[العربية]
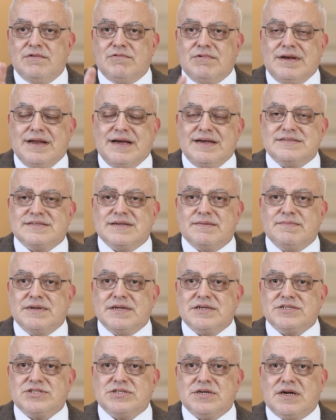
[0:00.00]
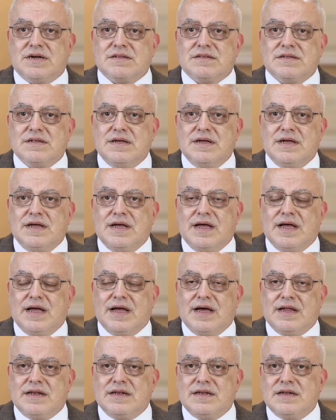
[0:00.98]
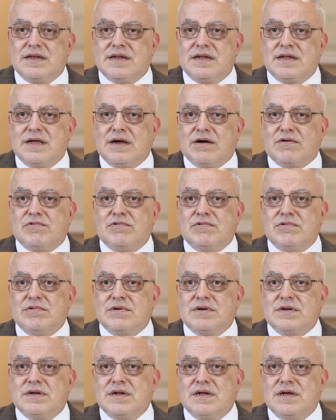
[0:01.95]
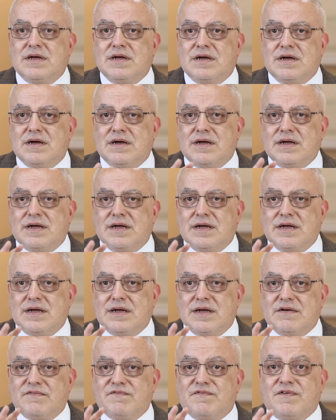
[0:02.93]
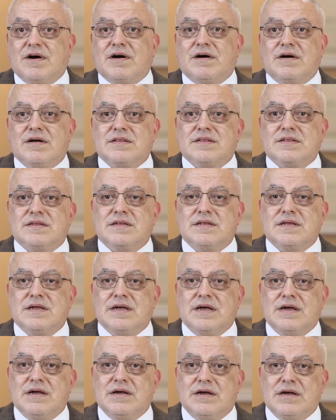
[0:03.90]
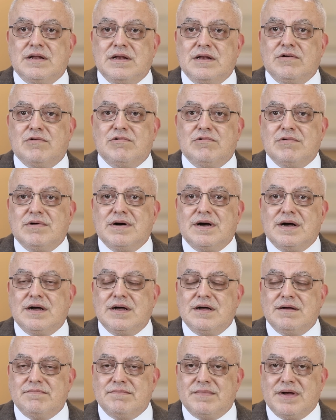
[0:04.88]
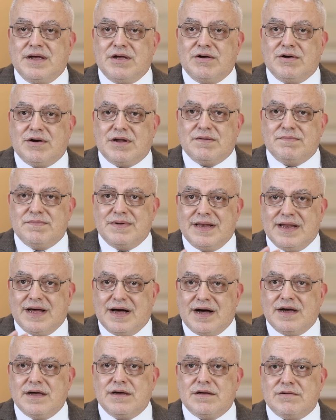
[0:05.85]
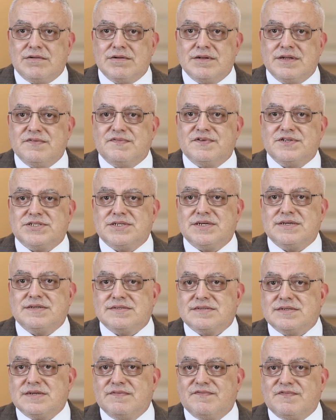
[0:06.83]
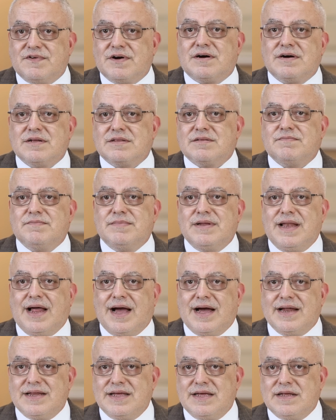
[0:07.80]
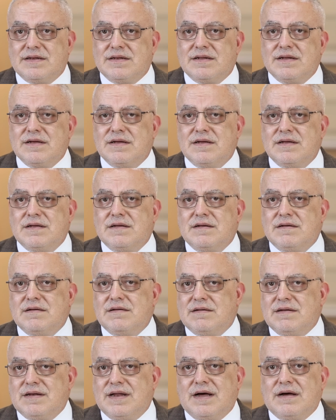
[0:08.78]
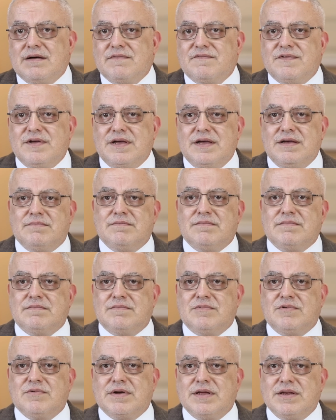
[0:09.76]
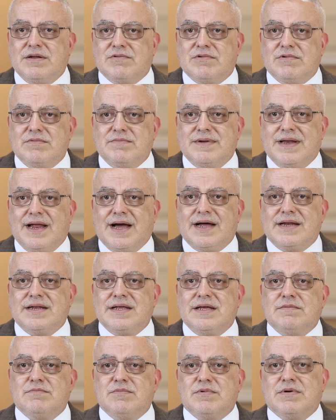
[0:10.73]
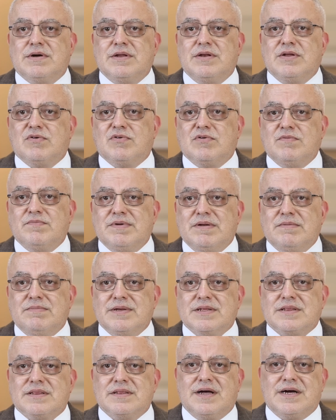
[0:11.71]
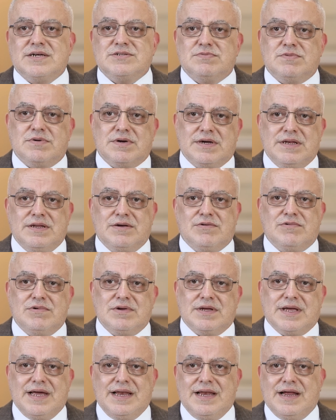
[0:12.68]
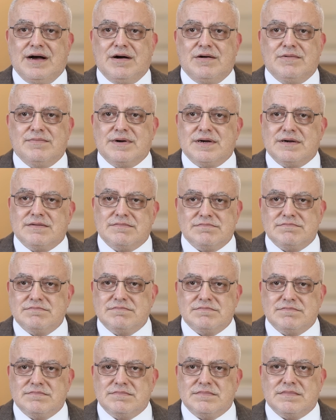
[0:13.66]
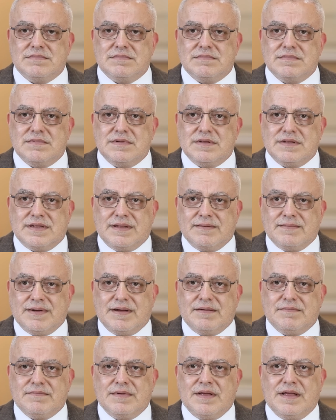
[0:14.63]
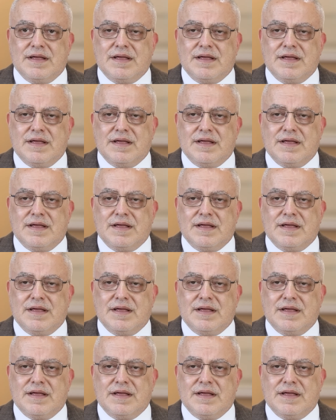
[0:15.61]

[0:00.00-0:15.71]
وليس من الشرط أن يكون آه، فقط آه، اللي هو ما يرى بالايرون ديفيشنسي فقط بالحديد لا في ممكن يكون بالحديد ممكن يكون بالبي 12 ممكن يكون كلاهما تمام